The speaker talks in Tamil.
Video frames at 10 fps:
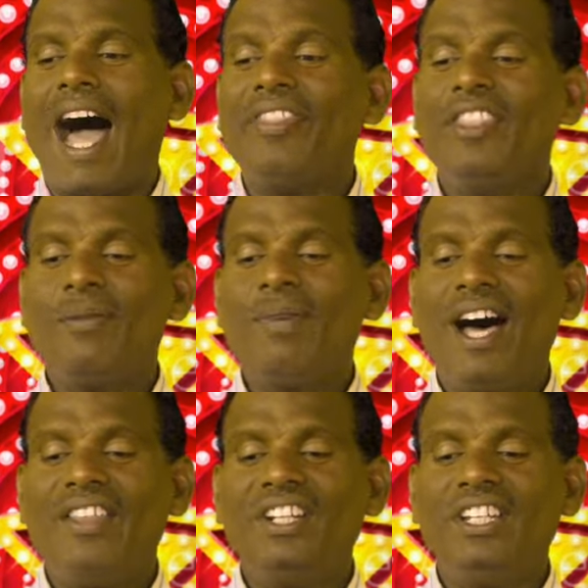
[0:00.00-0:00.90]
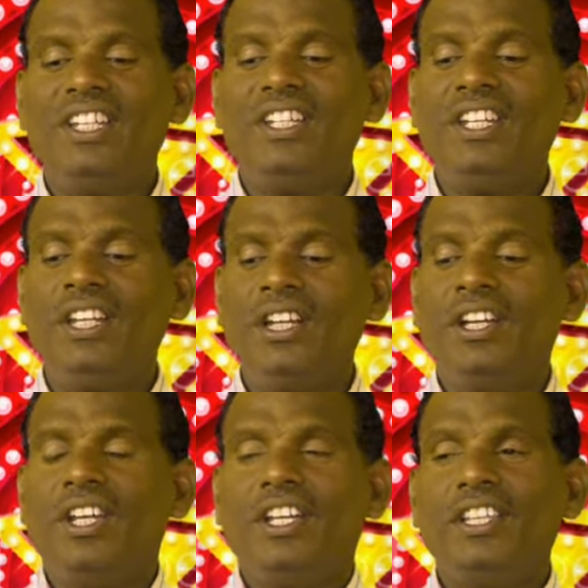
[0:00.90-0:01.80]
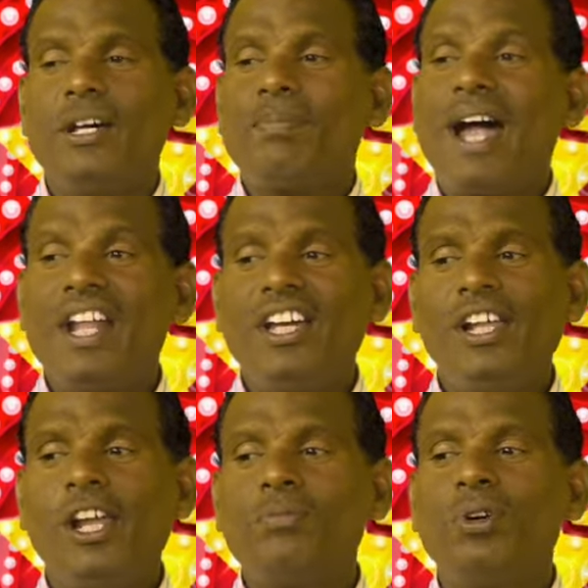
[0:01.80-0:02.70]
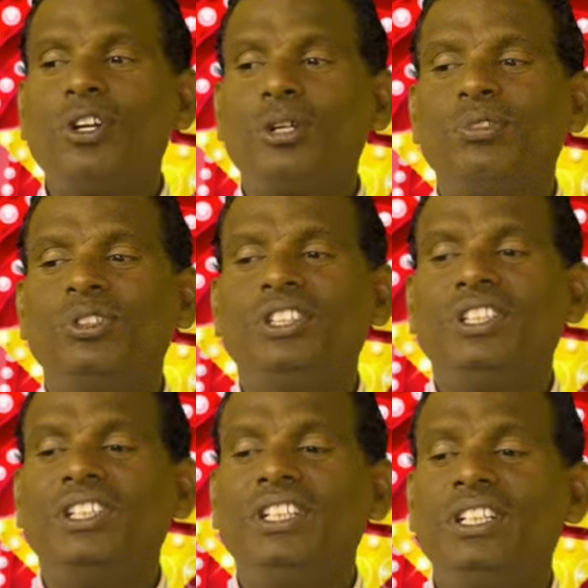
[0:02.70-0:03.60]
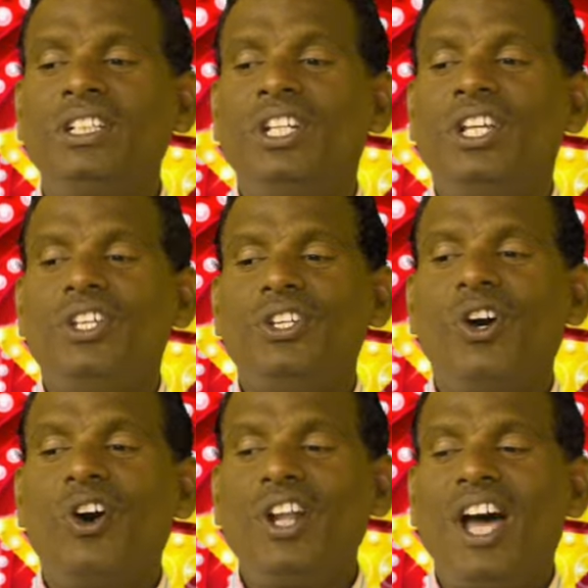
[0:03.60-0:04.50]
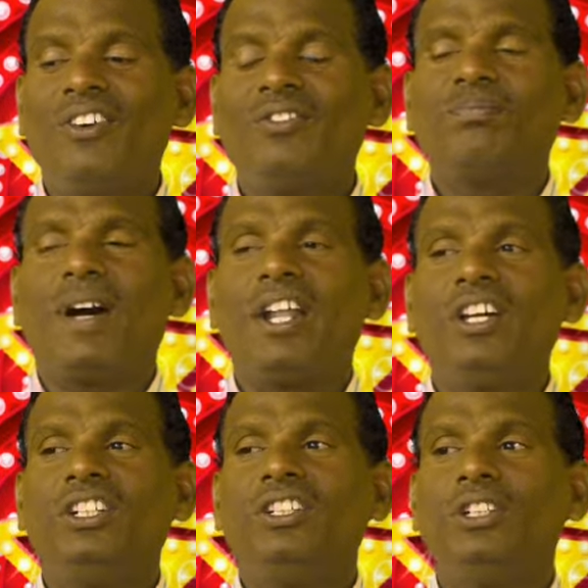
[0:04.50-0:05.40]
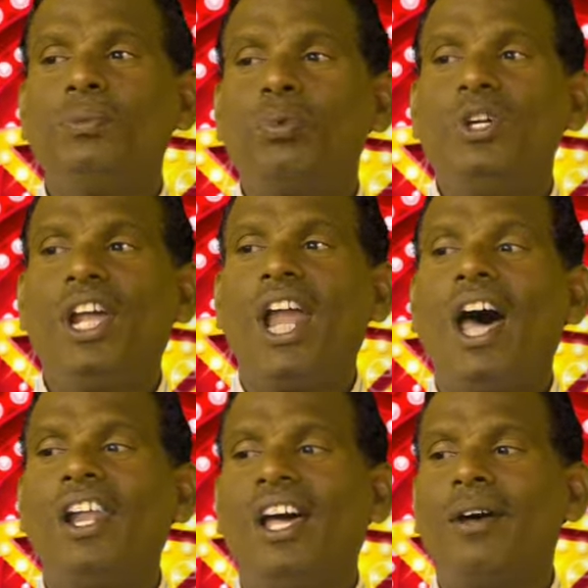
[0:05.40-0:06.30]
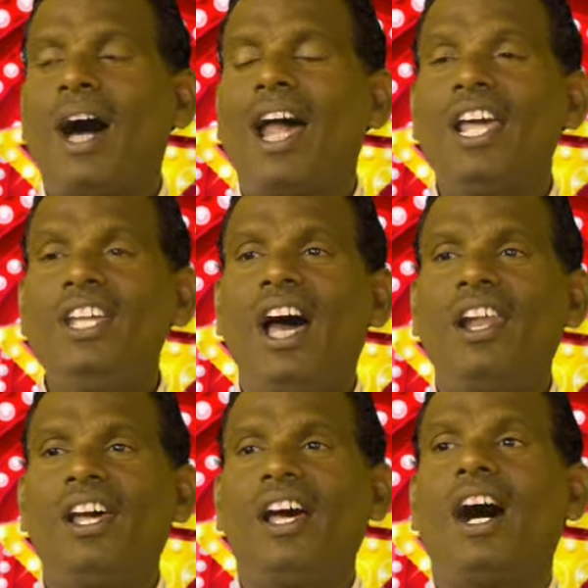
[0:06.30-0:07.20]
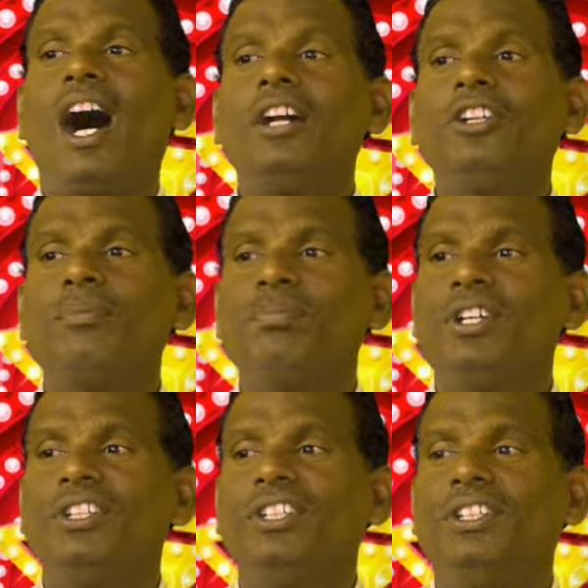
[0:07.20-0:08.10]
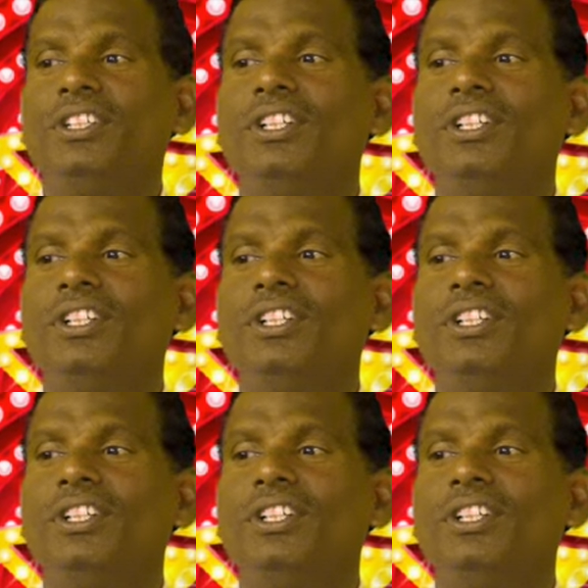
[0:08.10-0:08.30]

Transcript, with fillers: அந்த மாதிரி இந்த படகுல போற போது யோனா படகு புயலால் அலையால் ஆட்டப்படுது